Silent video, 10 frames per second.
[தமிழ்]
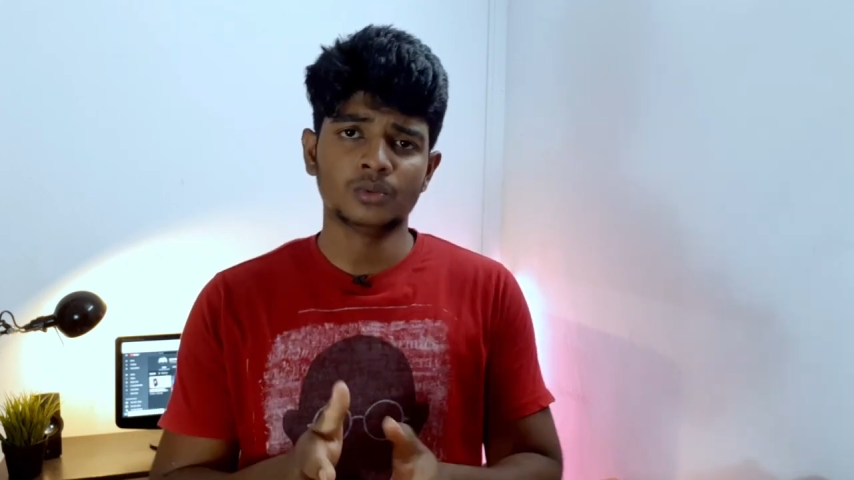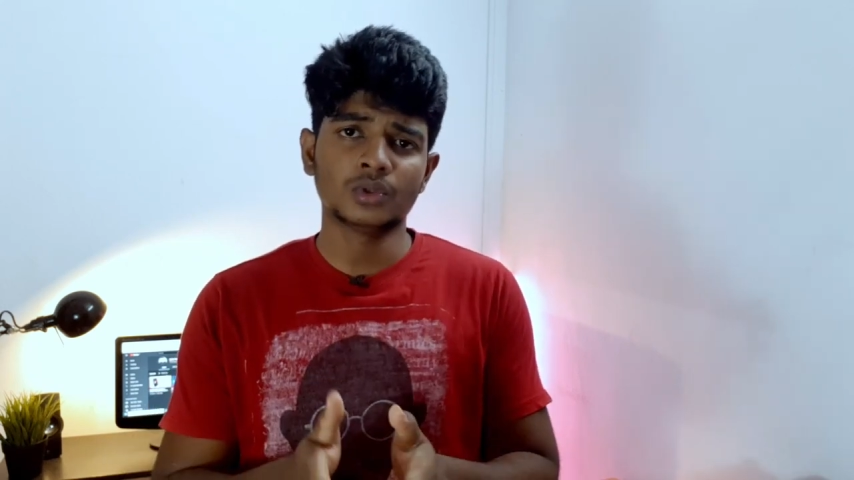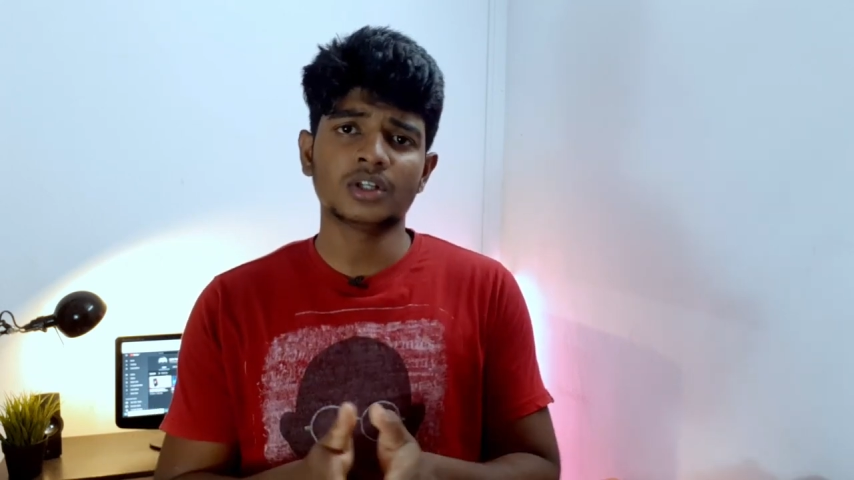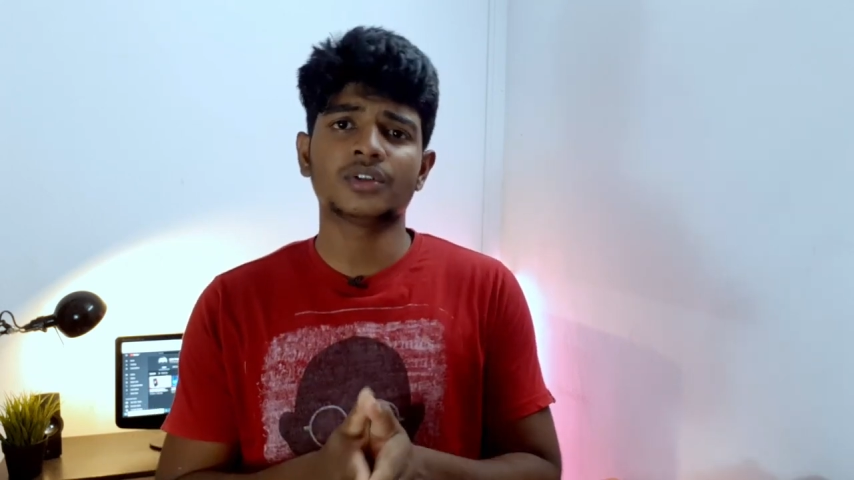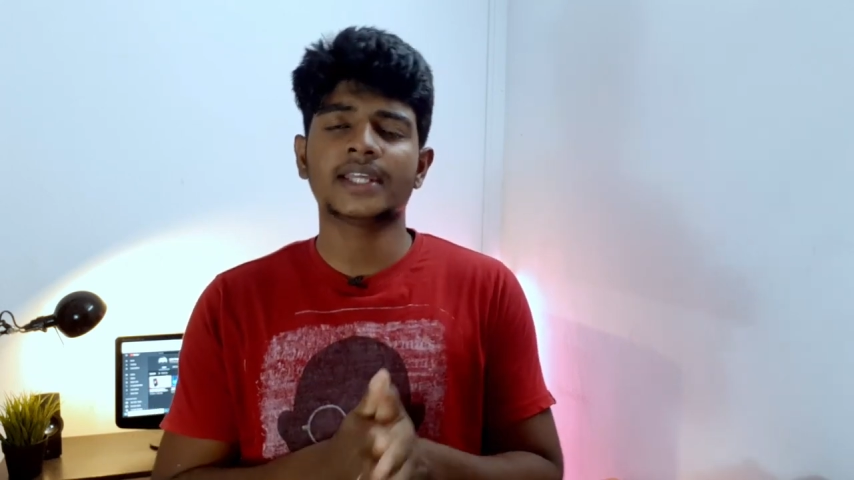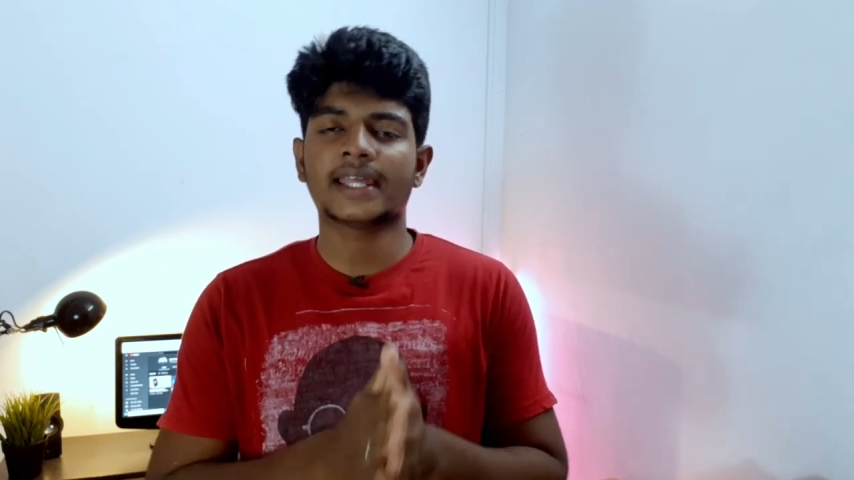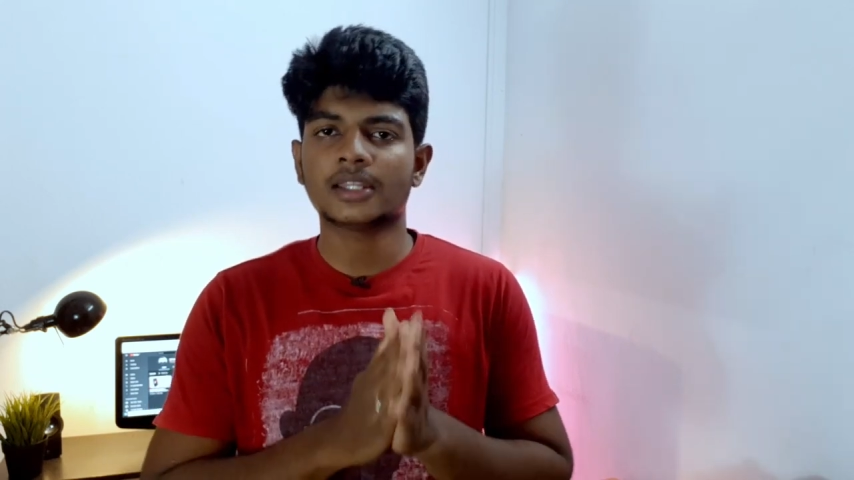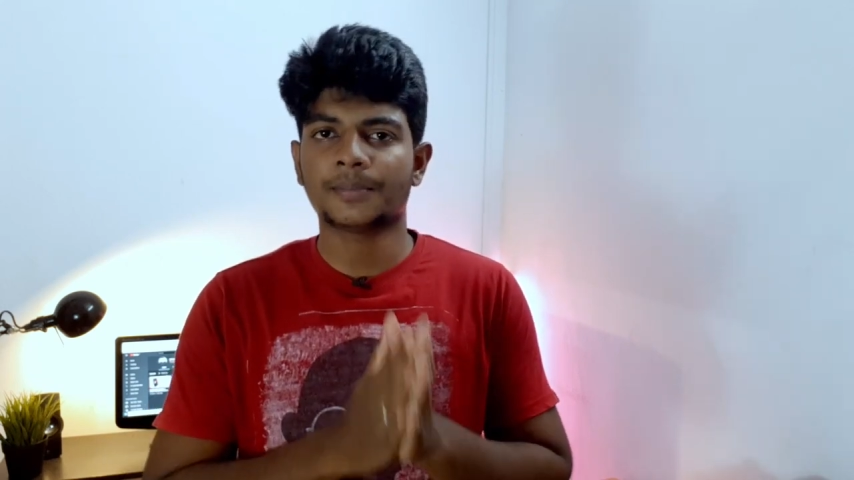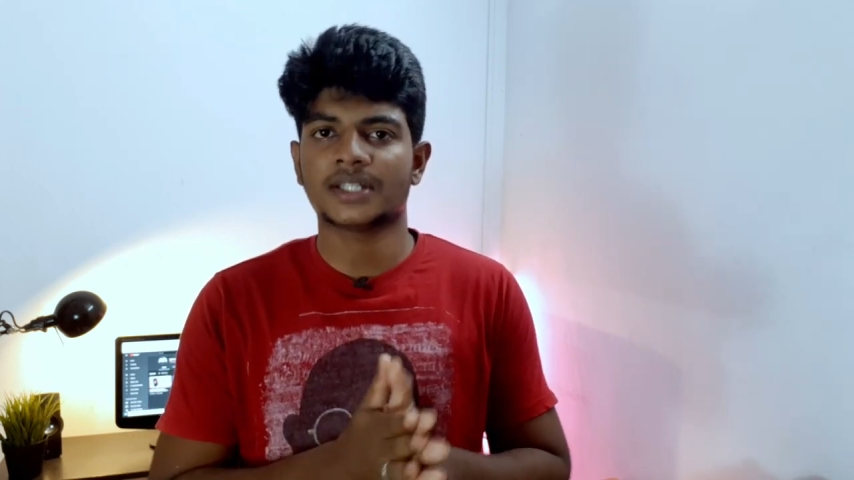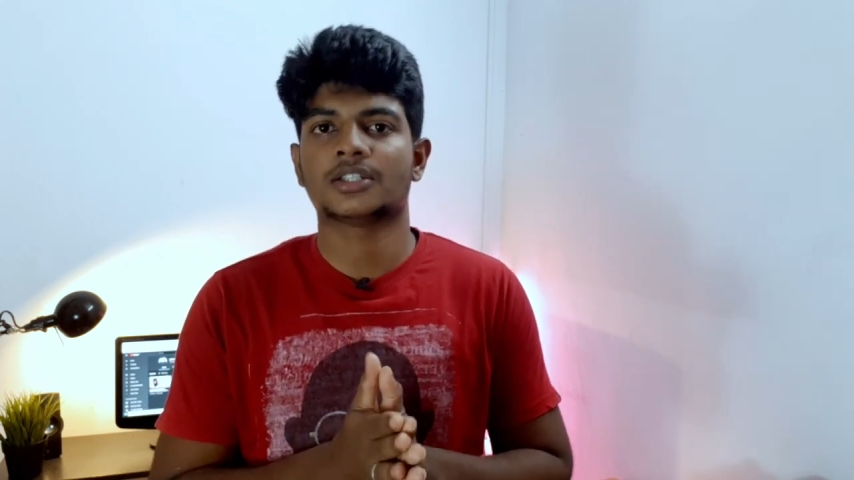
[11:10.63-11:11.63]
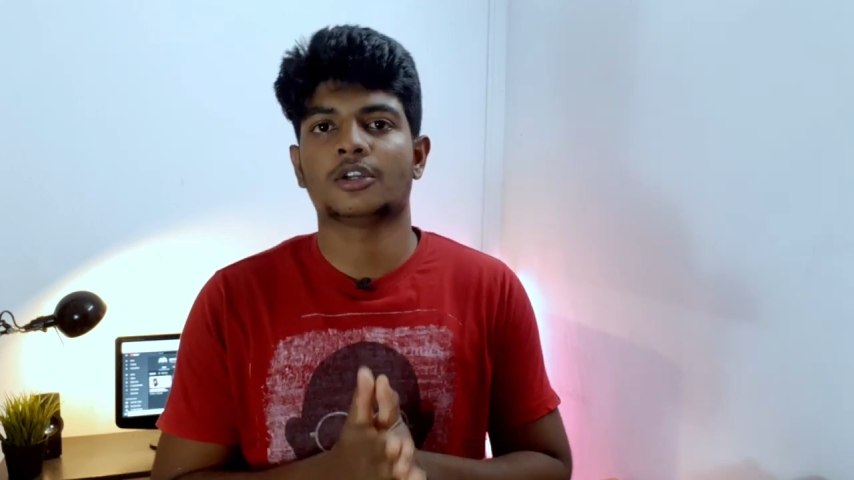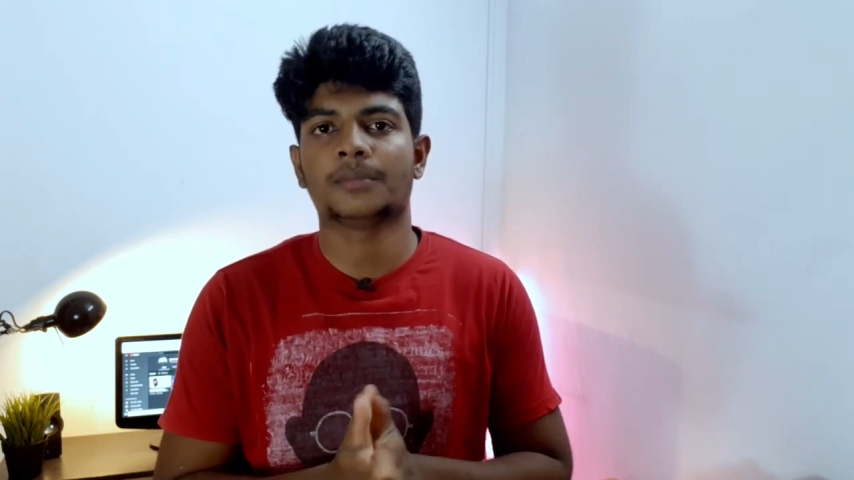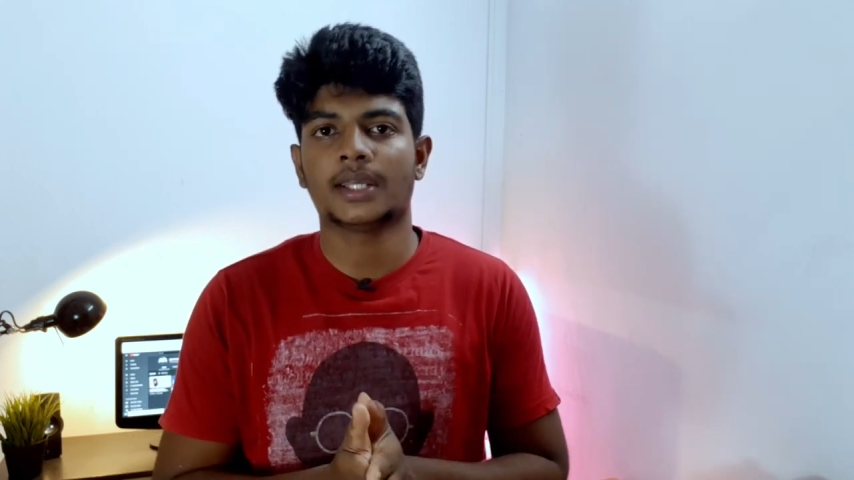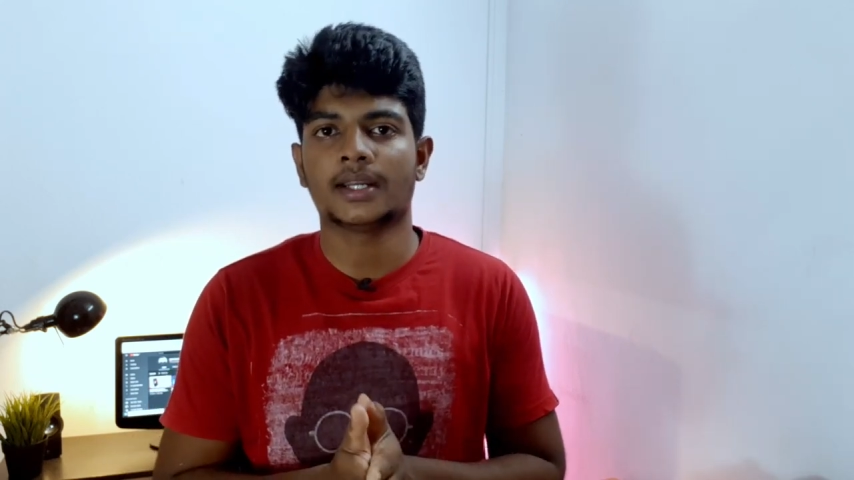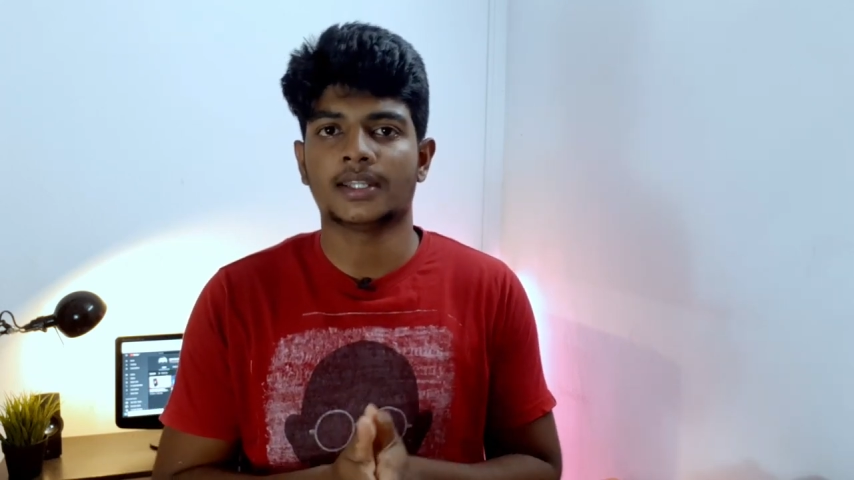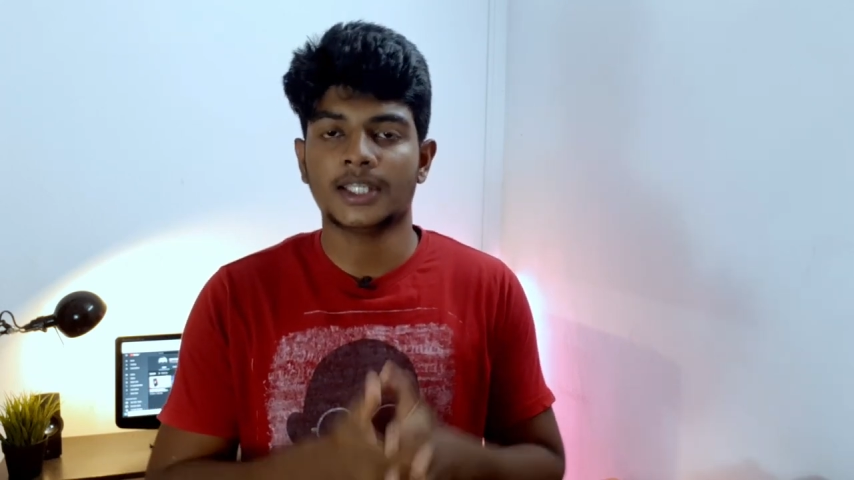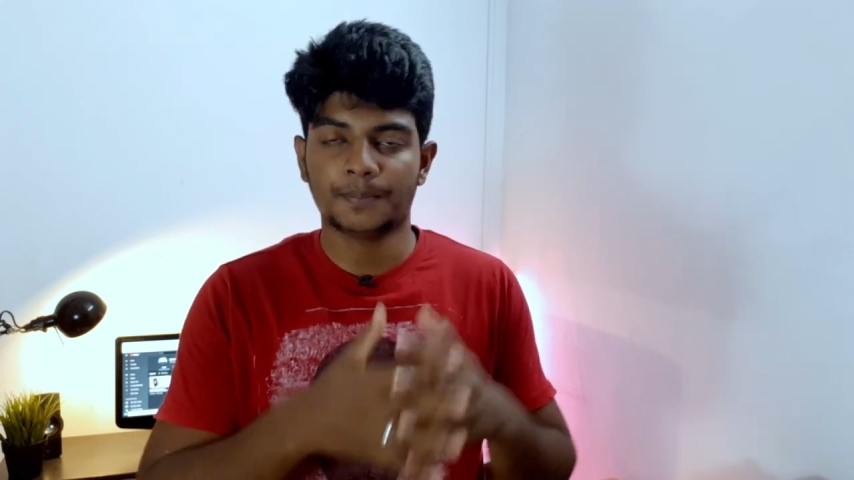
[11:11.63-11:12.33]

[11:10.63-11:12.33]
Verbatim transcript: உங்களுக்கு வந்து எந்த பிரச்சனையுமே இருக்காது